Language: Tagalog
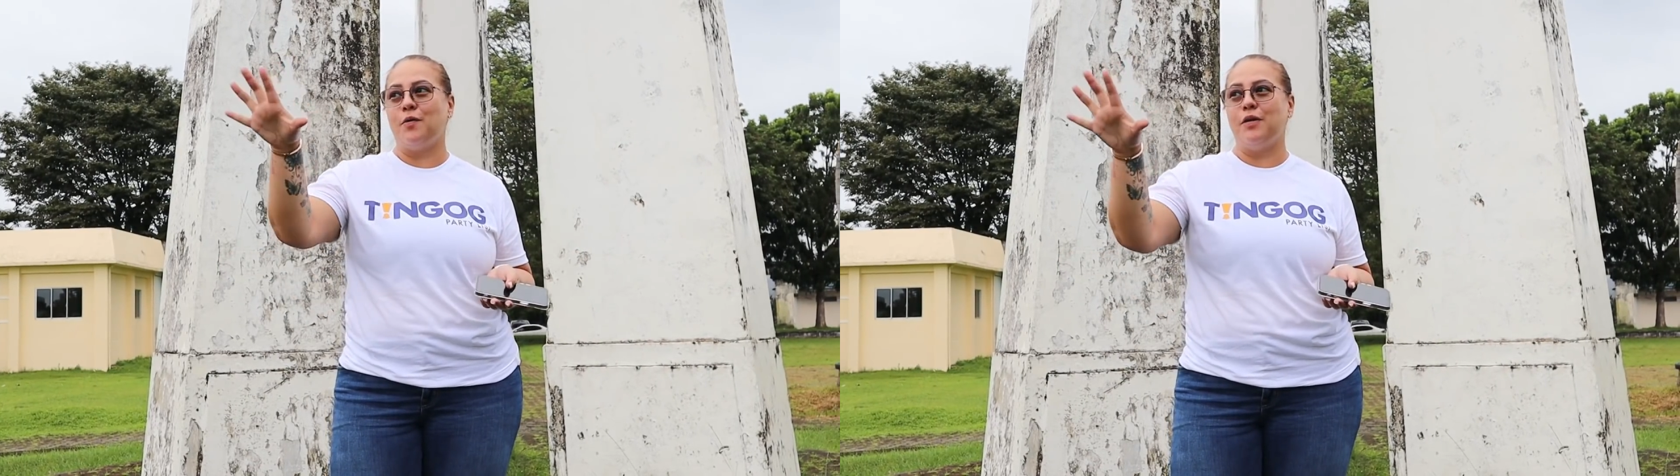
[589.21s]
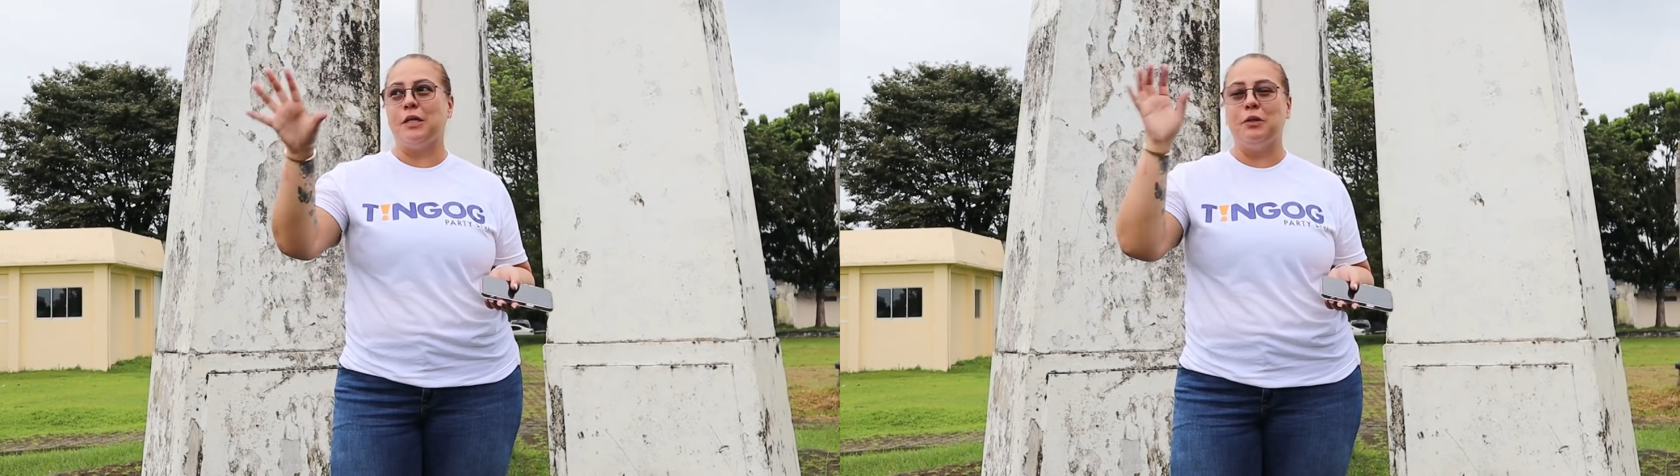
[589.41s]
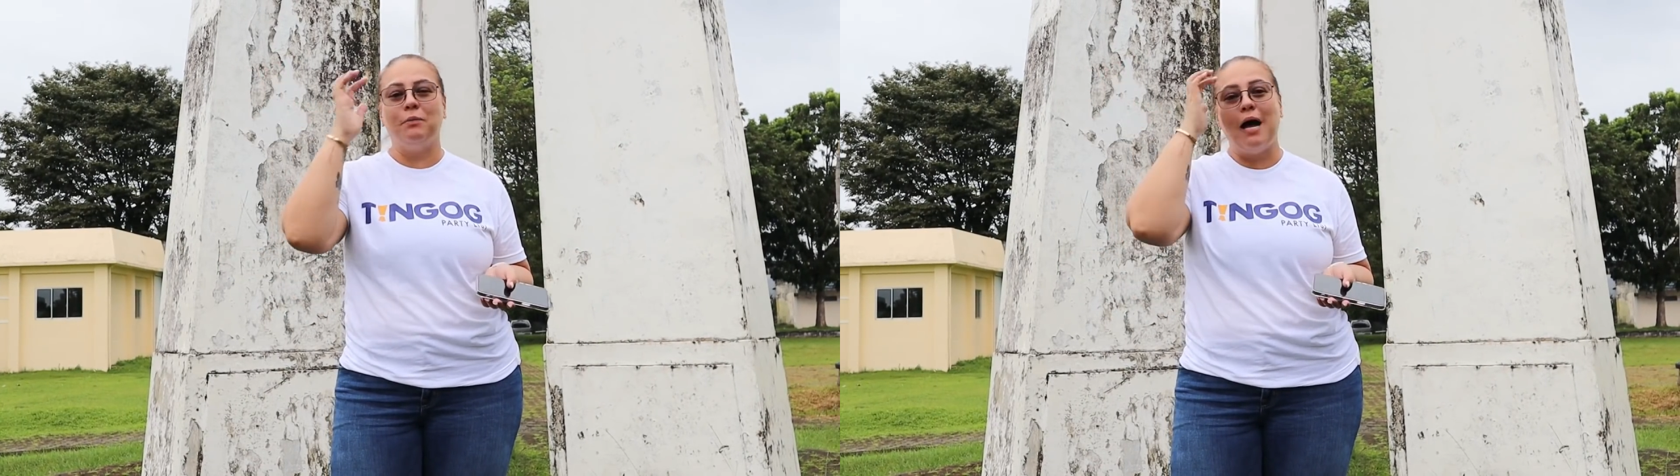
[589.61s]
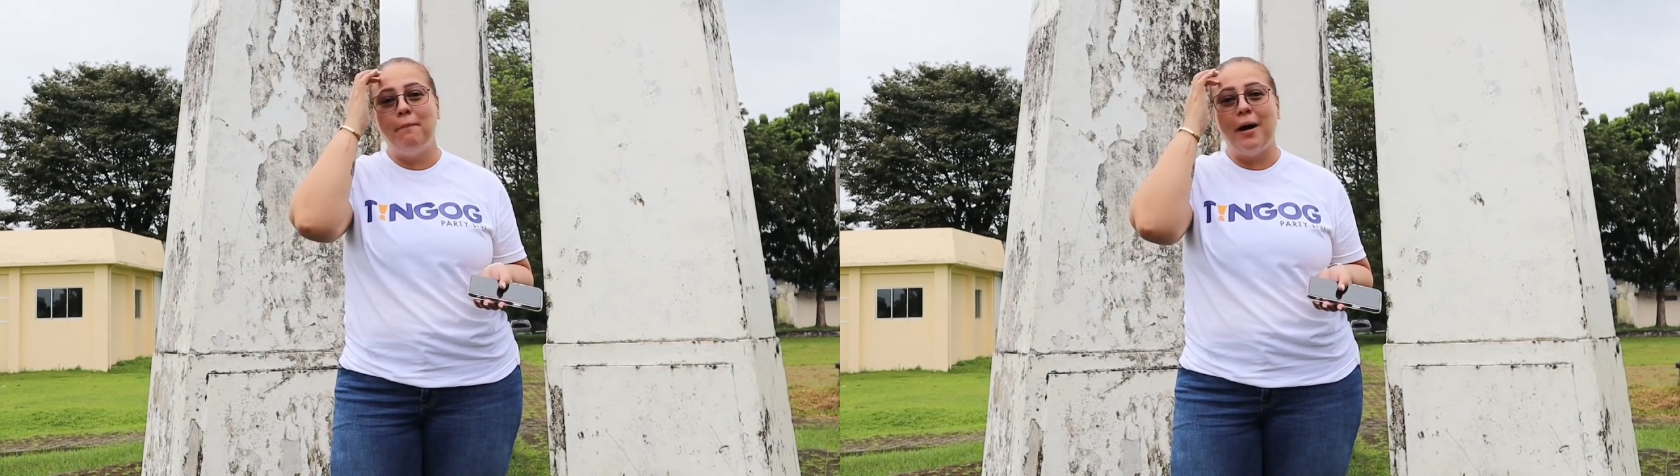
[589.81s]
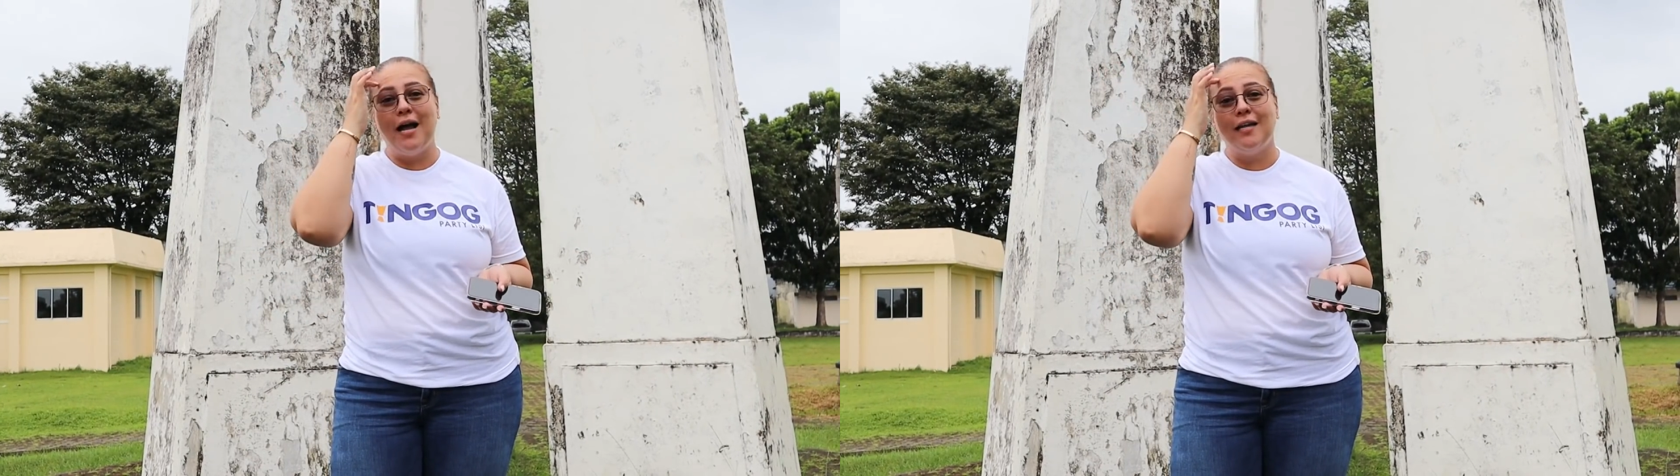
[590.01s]
ko ng
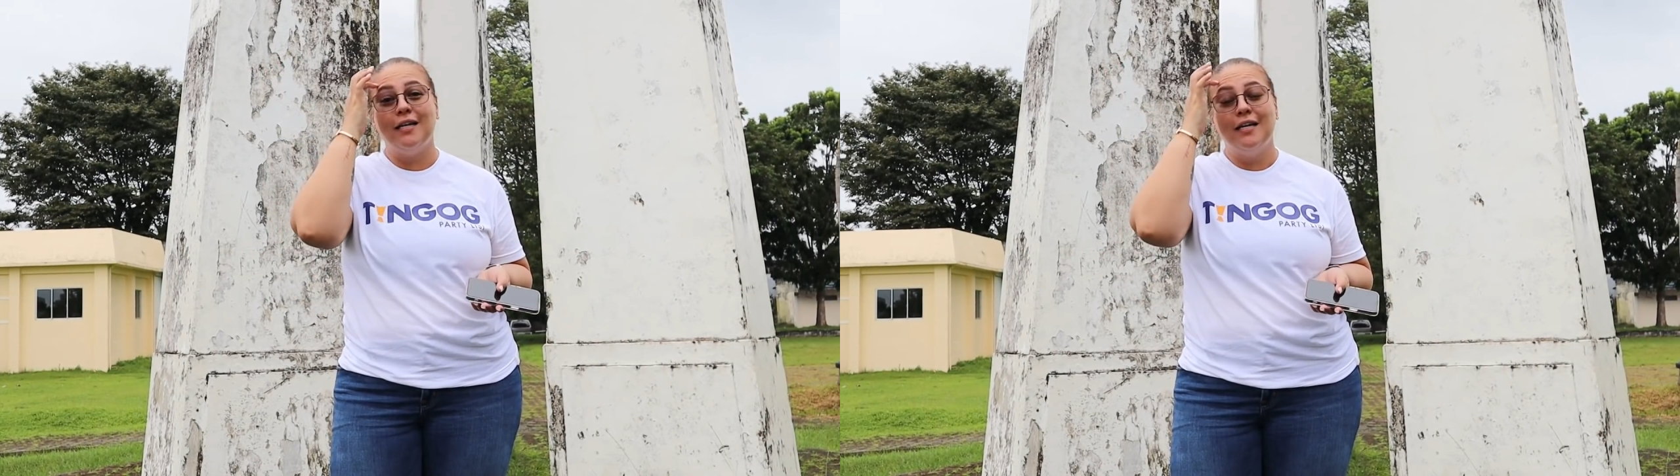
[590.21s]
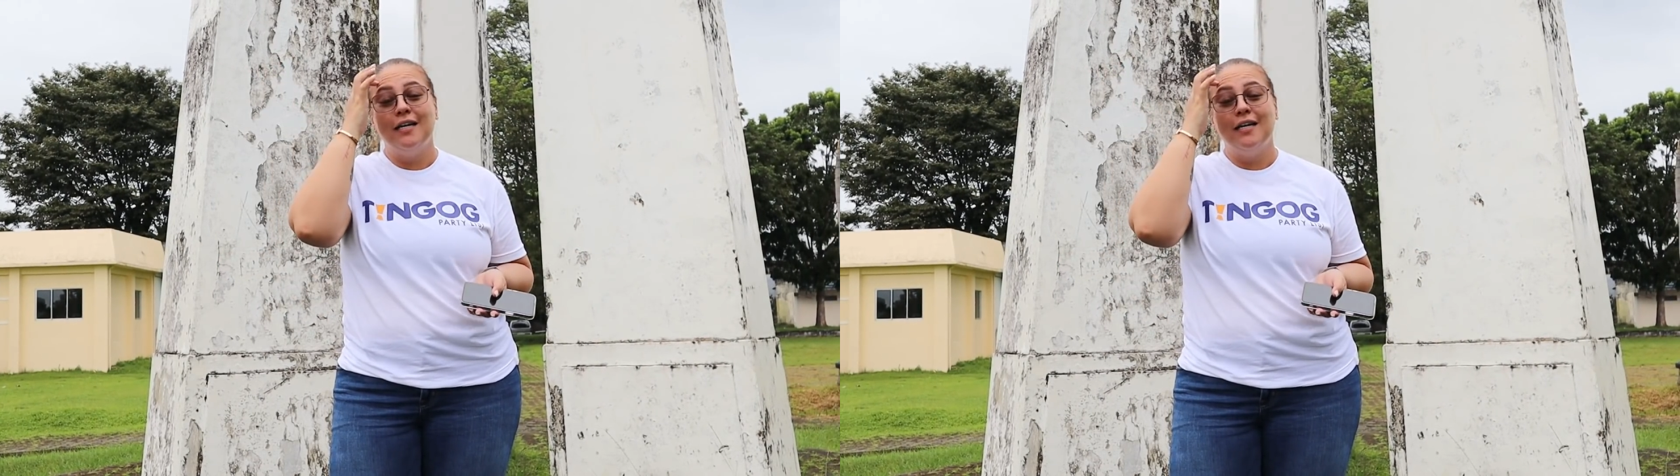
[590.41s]
lumaban